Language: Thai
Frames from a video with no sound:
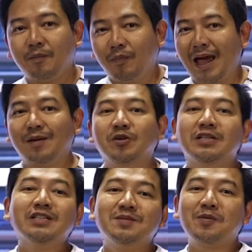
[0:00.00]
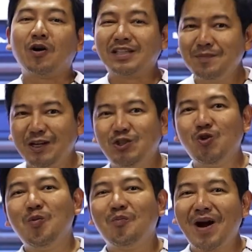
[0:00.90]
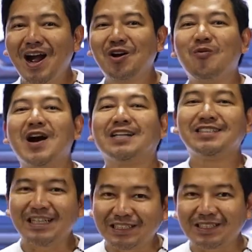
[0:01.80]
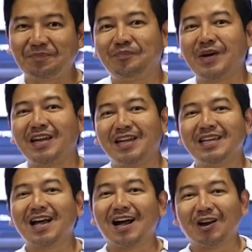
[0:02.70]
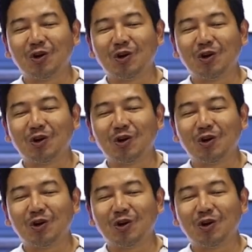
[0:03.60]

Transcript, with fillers: แบรนด์มอเตอร์สปอร์ตที่มีอายุมากกว่า70 ปีอย่าง